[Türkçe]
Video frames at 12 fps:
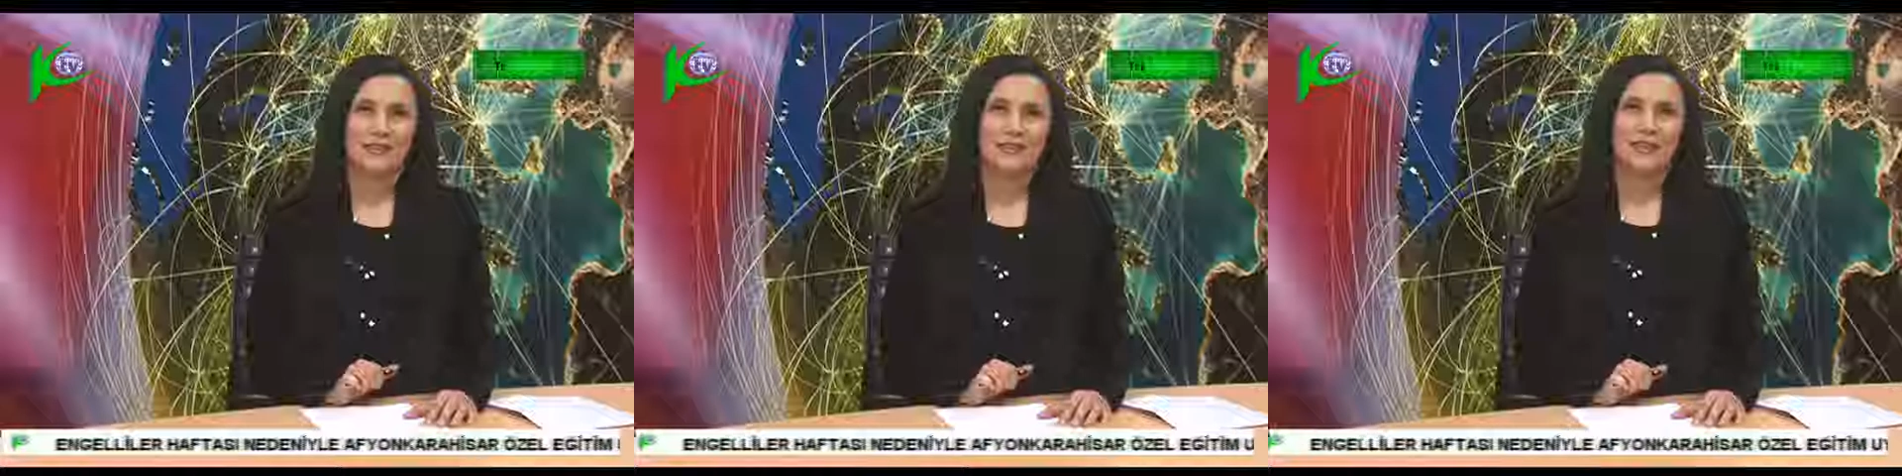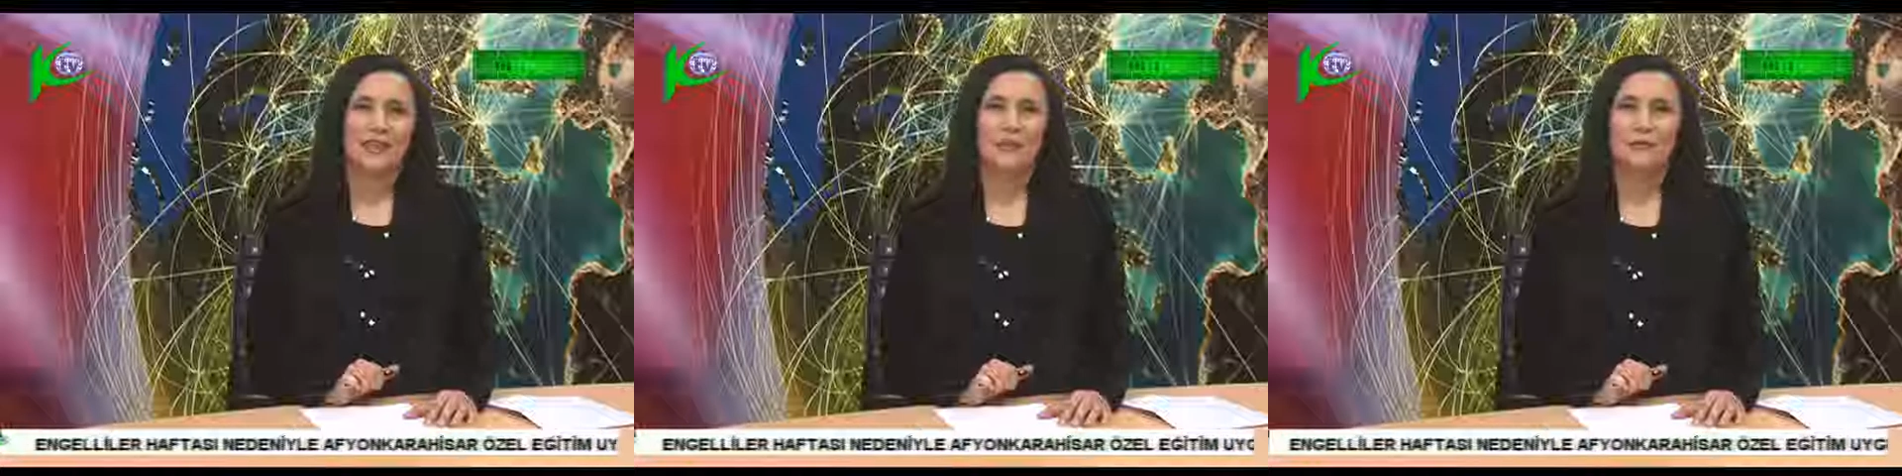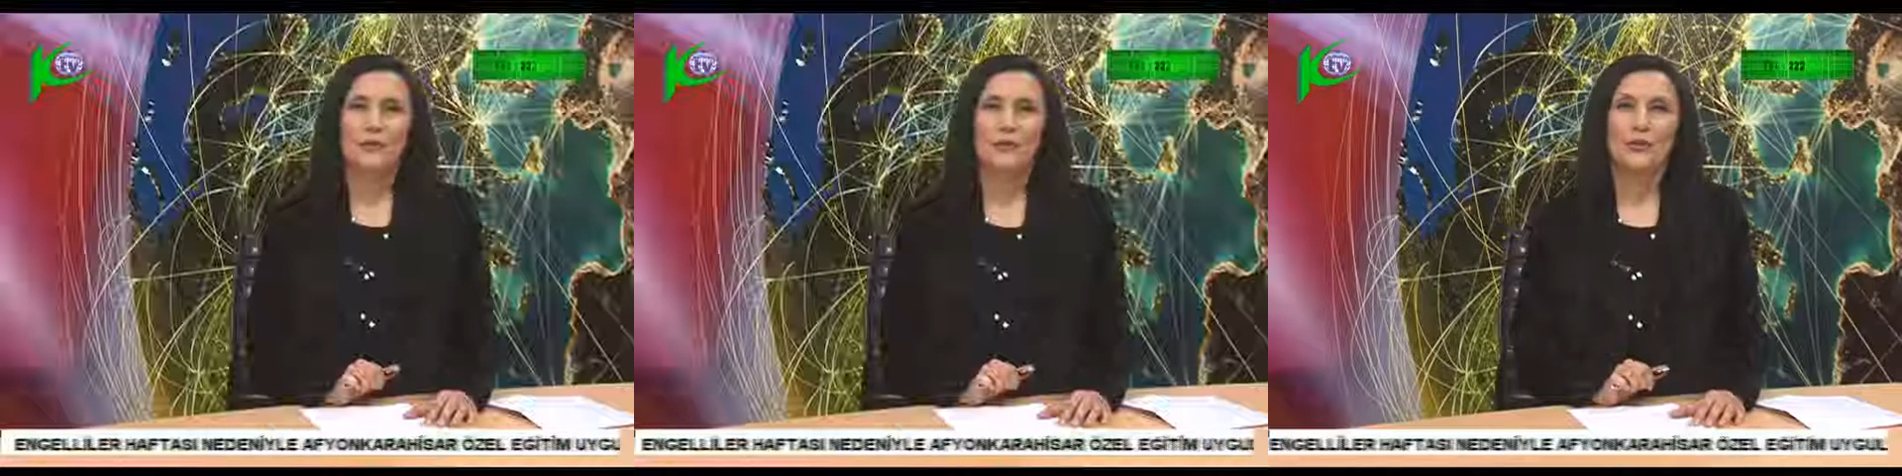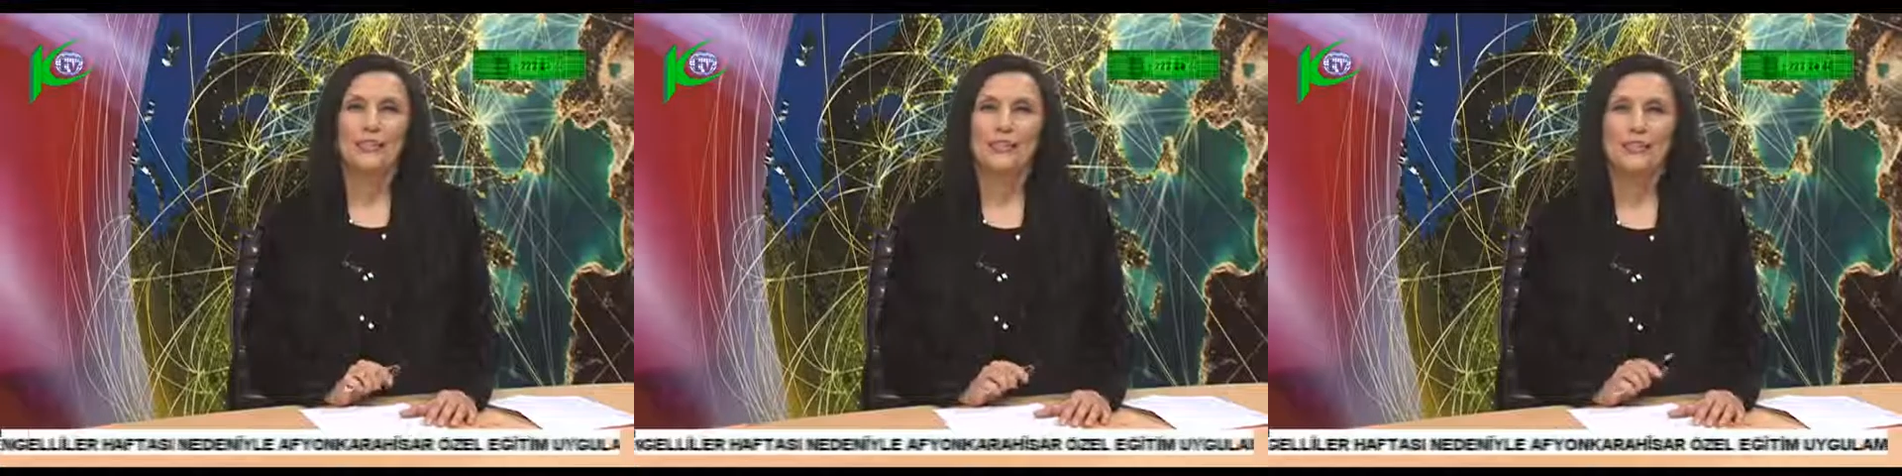
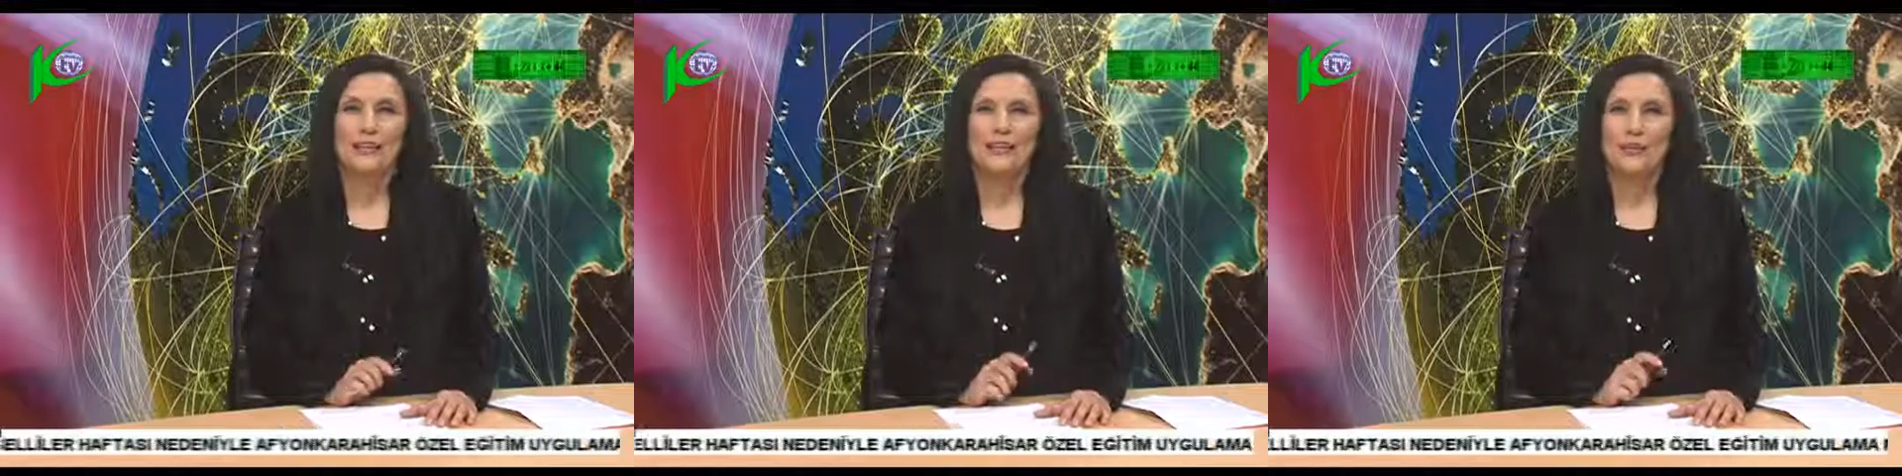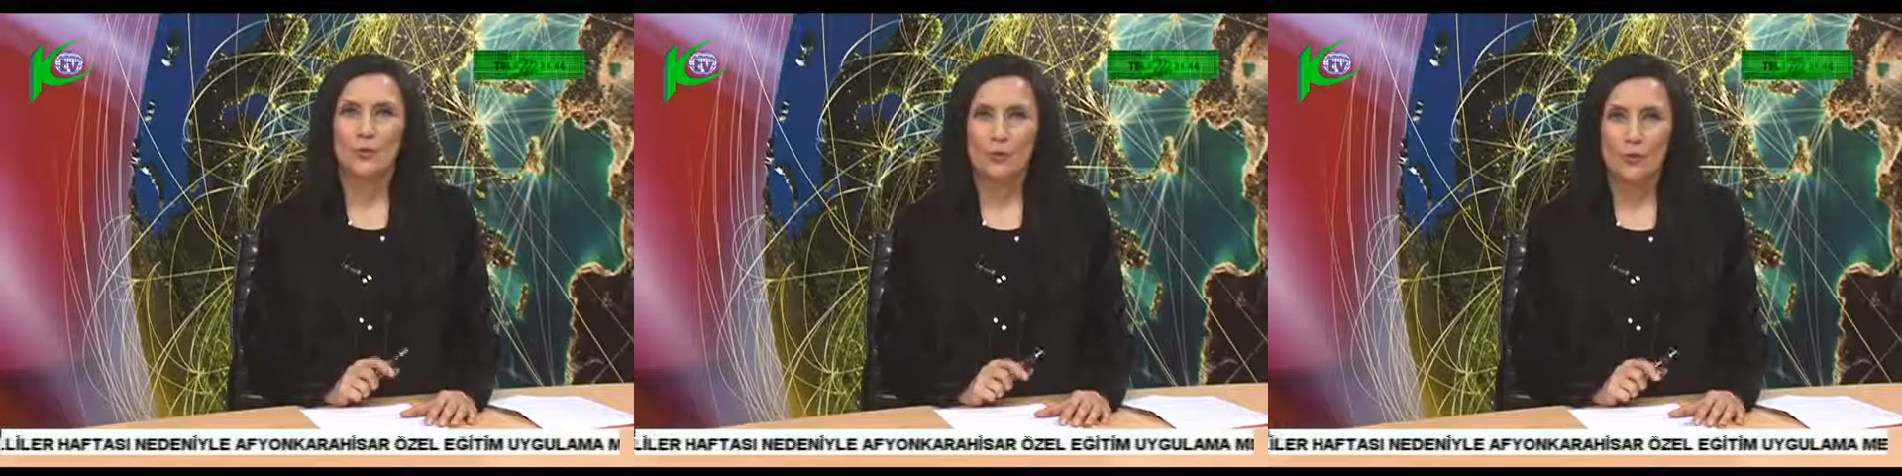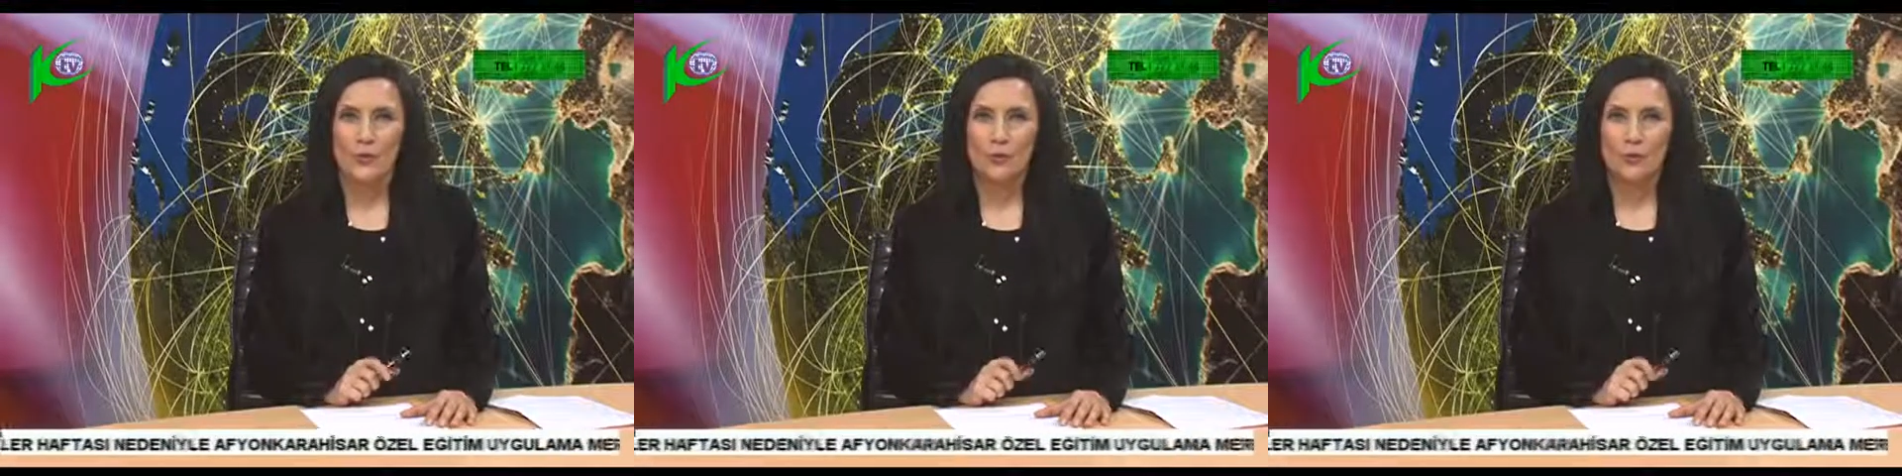Afyonkarahisar Özel Fuar